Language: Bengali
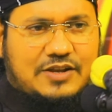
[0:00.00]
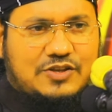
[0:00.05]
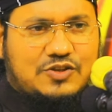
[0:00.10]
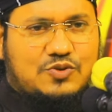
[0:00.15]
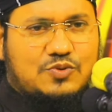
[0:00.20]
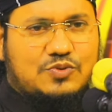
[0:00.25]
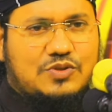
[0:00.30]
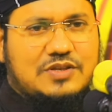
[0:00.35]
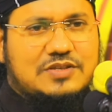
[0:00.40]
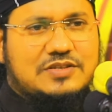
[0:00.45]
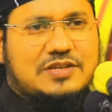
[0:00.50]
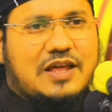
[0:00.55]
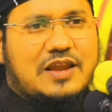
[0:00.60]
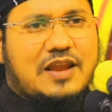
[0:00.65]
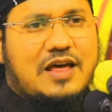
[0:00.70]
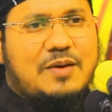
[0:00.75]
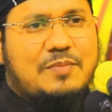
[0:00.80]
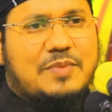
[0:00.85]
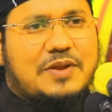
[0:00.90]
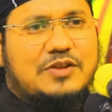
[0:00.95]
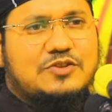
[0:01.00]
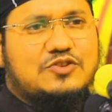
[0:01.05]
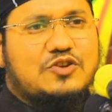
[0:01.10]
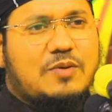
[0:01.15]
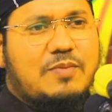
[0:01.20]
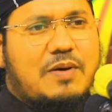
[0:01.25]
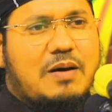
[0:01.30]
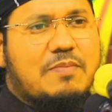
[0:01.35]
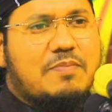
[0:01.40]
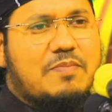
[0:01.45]
আর যদি সালামের
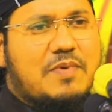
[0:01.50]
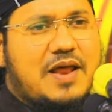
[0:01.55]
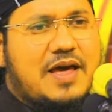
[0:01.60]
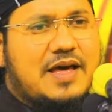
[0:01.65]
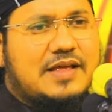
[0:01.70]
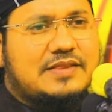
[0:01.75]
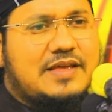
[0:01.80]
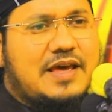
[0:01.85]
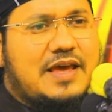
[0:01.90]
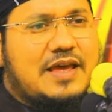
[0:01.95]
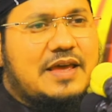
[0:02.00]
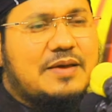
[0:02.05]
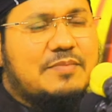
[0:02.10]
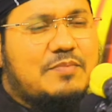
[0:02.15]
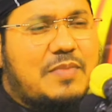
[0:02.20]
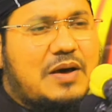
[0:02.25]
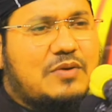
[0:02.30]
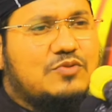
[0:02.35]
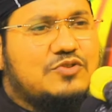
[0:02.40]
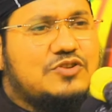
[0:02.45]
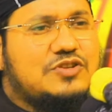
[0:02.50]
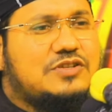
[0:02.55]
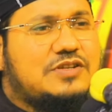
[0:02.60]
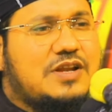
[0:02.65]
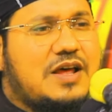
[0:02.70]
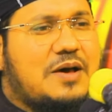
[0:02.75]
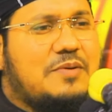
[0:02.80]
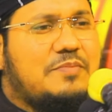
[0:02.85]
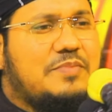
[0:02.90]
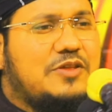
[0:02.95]
জবাব না দেয়
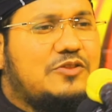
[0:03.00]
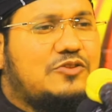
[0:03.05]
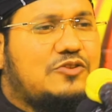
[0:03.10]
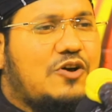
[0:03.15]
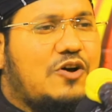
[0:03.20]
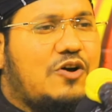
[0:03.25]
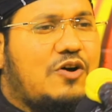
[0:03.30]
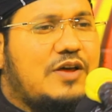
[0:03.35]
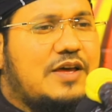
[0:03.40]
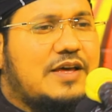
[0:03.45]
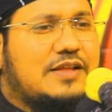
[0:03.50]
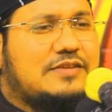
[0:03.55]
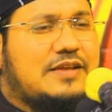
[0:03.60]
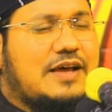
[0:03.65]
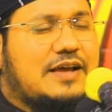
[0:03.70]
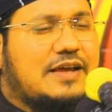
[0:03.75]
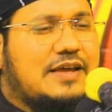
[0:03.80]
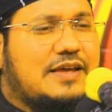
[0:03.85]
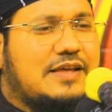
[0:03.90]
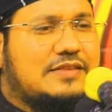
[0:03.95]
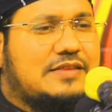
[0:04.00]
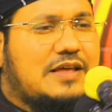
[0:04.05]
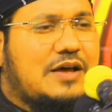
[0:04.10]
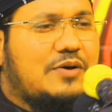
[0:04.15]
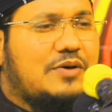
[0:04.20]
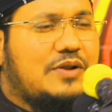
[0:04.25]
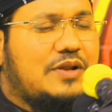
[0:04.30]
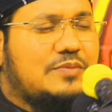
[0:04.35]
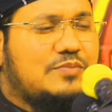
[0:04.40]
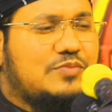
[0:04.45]
মানুষটা মৃত হয়ে থাকে
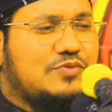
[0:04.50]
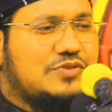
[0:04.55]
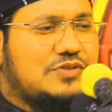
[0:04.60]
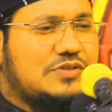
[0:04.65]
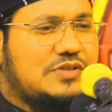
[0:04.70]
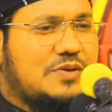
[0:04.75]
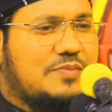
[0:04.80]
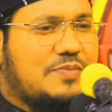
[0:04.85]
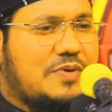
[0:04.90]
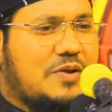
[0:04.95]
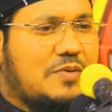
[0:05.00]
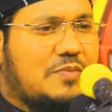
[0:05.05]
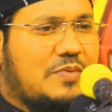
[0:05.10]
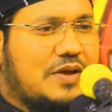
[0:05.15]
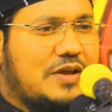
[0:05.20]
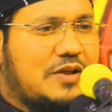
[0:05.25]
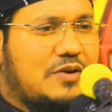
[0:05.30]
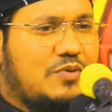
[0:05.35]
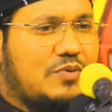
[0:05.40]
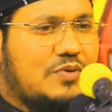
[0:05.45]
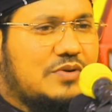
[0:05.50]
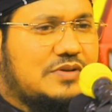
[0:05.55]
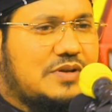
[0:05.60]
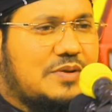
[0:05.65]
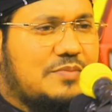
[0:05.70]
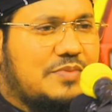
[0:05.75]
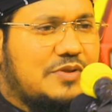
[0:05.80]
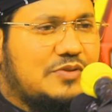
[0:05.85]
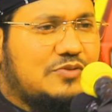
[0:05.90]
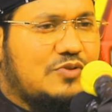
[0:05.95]
তাহলে বুঝতে পারবা এই
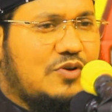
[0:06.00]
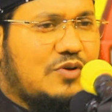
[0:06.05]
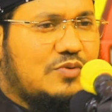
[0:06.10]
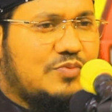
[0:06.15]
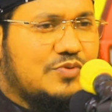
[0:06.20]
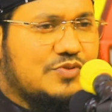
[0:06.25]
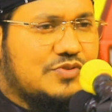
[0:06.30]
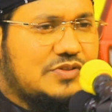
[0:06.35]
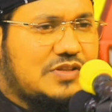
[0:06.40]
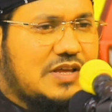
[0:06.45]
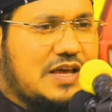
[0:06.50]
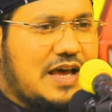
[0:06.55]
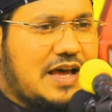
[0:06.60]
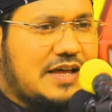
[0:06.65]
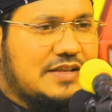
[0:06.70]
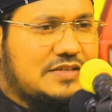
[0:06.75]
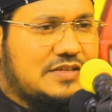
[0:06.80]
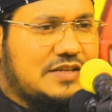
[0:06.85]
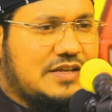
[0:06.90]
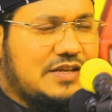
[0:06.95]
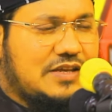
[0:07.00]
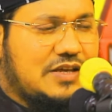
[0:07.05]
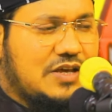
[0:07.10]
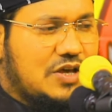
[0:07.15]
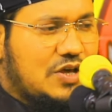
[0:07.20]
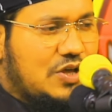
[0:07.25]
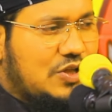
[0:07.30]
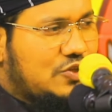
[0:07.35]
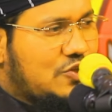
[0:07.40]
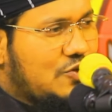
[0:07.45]
লোকটা মৃত অবস্থায় আছে
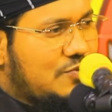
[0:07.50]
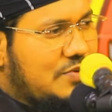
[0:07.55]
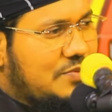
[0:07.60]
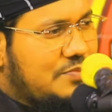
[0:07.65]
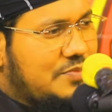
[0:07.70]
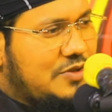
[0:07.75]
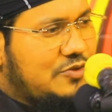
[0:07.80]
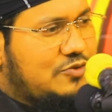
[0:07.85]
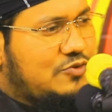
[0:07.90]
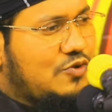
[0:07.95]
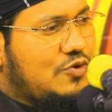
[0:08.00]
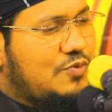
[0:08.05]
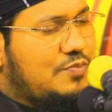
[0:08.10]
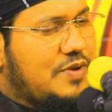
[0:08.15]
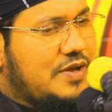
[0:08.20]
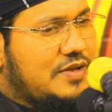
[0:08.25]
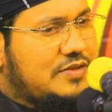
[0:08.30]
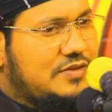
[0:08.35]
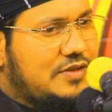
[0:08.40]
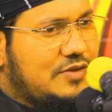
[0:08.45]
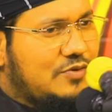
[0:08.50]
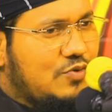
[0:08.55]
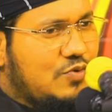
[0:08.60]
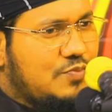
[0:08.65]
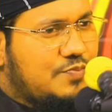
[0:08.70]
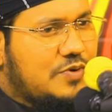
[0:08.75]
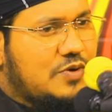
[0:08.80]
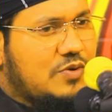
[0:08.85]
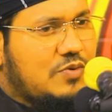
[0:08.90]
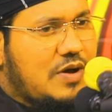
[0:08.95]
তবে মৃত ব্যক্তির
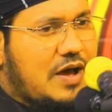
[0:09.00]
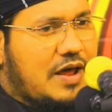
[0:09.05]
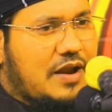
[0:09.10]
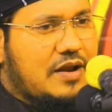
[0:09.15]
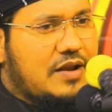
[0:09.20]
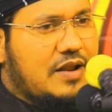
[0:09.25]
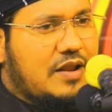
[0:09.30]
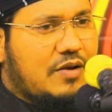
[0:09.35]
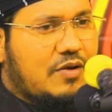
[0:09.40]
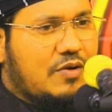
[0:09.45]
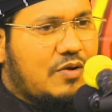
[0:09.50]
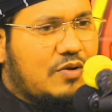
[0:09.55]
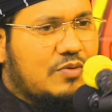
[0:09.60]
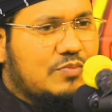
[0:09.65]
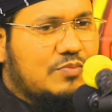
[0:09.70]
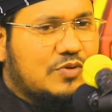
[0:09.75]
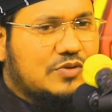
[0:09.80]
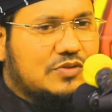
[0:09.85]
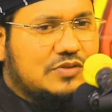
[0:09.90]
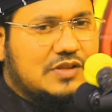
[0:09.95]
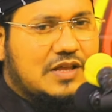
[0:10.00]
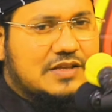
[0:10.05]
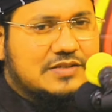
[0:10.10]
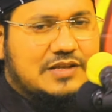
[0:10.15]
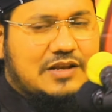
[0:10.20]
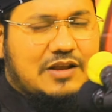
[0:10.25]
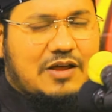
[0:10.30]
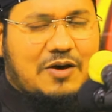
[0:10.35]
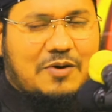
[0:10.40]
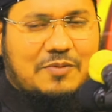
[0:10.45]
উপরেও আল্লাহর রহমত
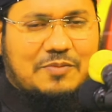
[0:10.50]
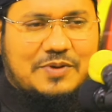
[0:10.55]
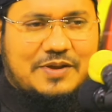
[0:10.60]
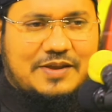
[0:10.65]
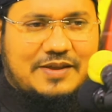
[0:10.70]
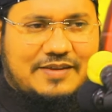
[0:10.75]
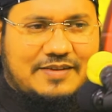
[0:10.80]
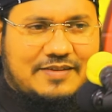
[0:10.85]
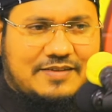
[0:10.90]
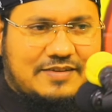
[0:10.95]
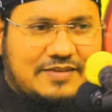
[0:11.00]
নাজিল হবে